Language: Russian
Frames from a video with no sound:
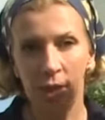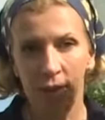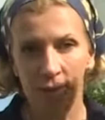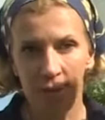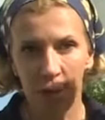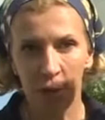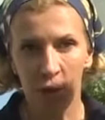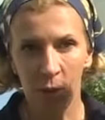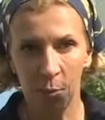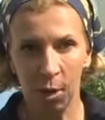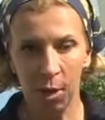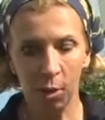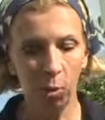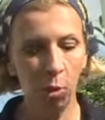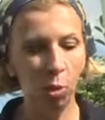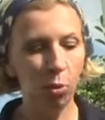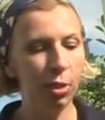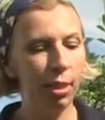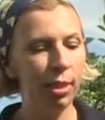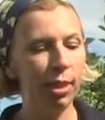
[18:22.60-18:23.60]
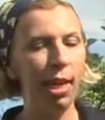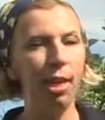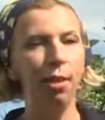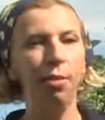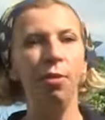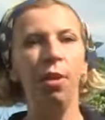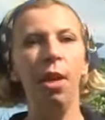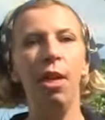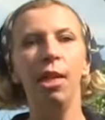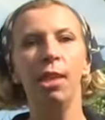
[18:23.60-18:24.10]
на вашей моркови стали
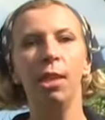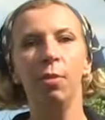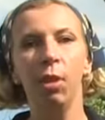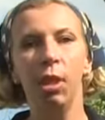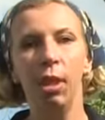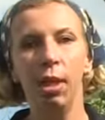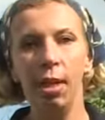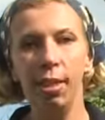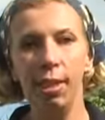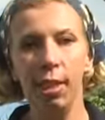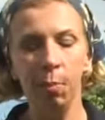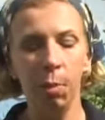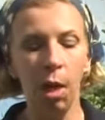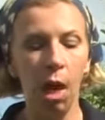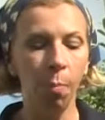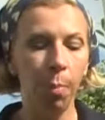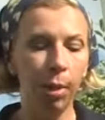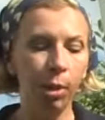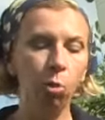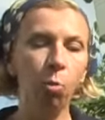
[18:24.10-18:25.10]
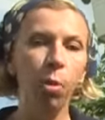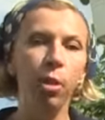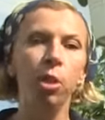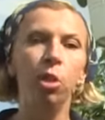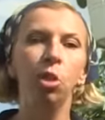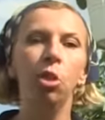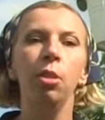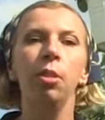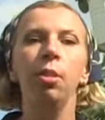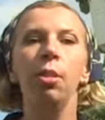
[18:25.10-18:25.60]
фиолетово-красными, а потом
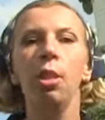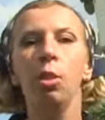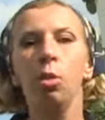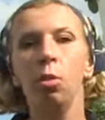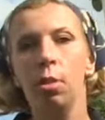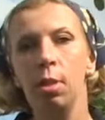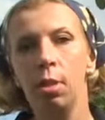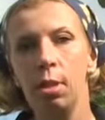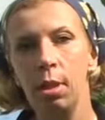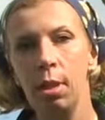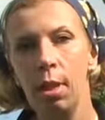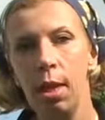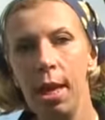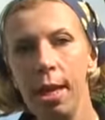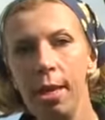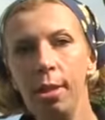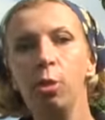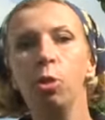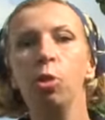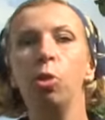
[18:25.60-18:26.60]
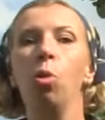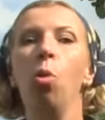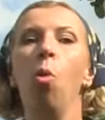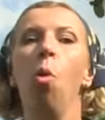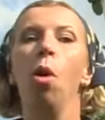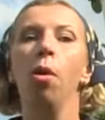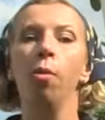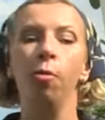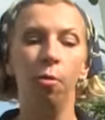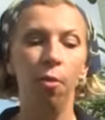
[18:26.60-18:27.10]
они желтеют и засыхают,
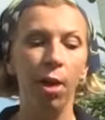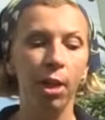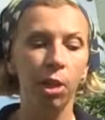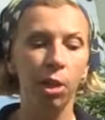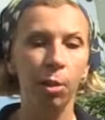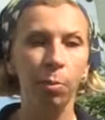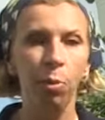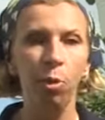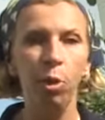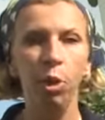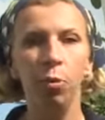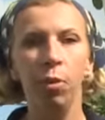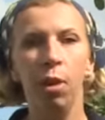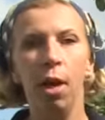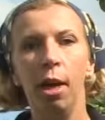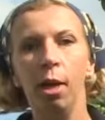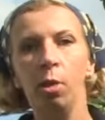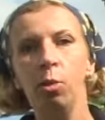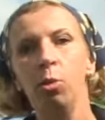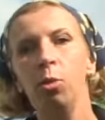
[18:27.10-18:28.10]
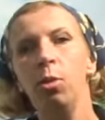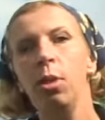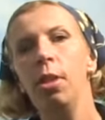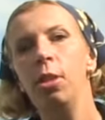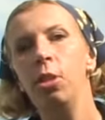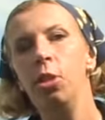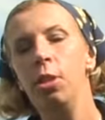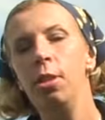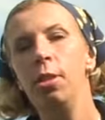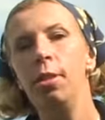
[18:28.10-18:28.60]
то в вашей почве орудуют
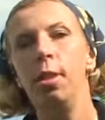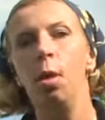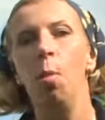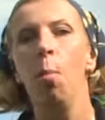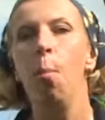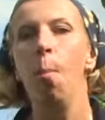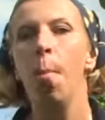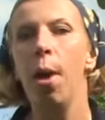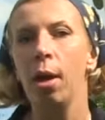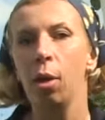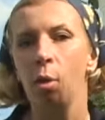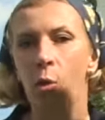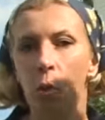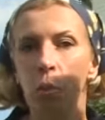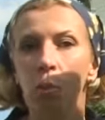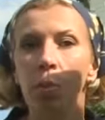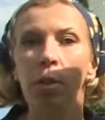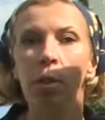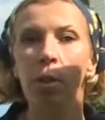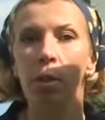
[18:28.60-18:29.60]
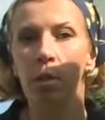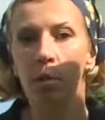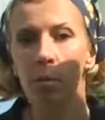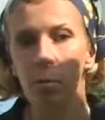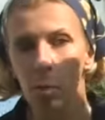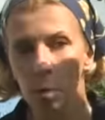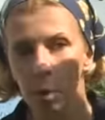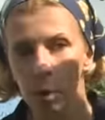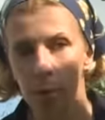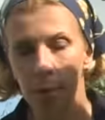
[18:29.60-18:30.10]
личинки морковной
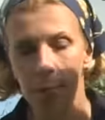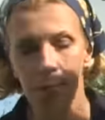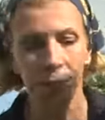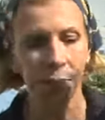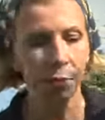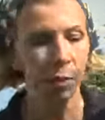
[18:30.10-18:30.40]
мухи.